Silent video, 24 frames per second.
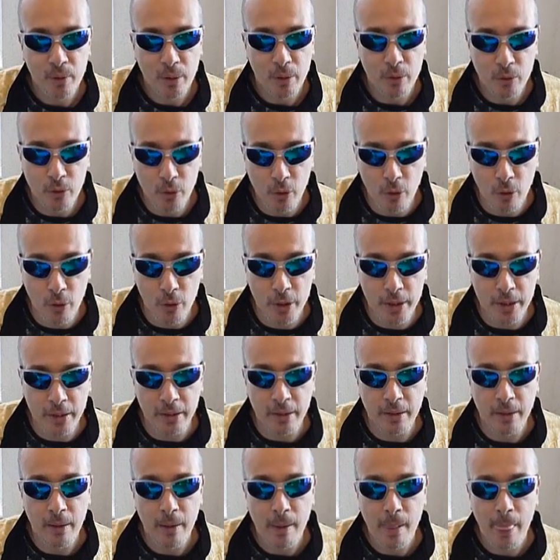
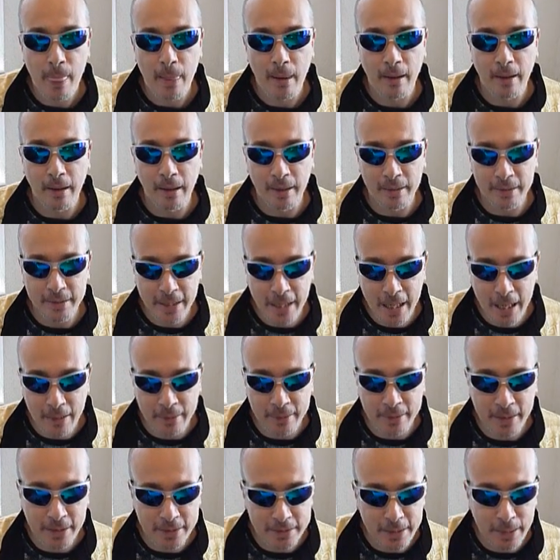noi
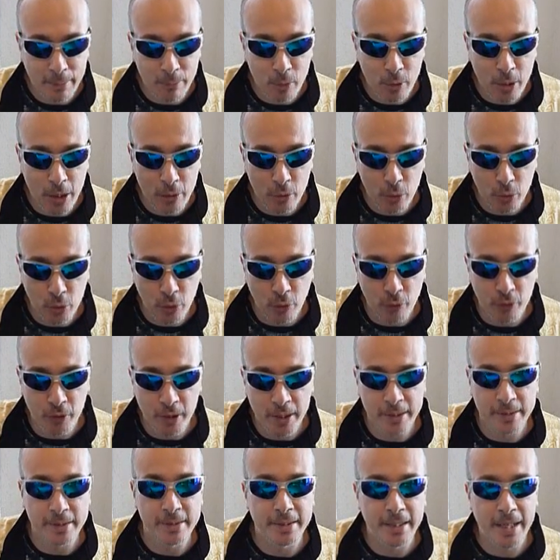daremo un aiuto
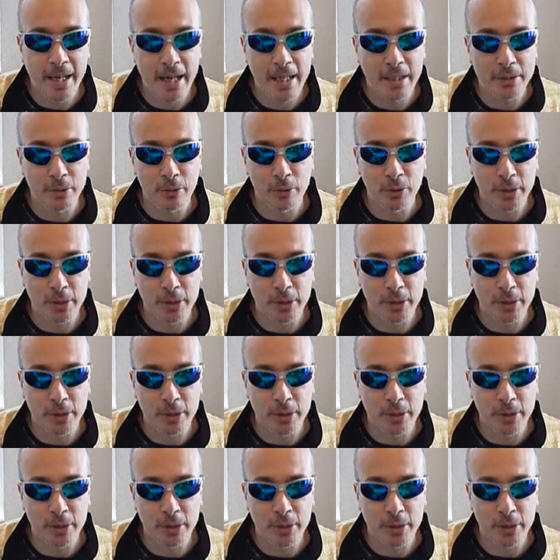finanziario,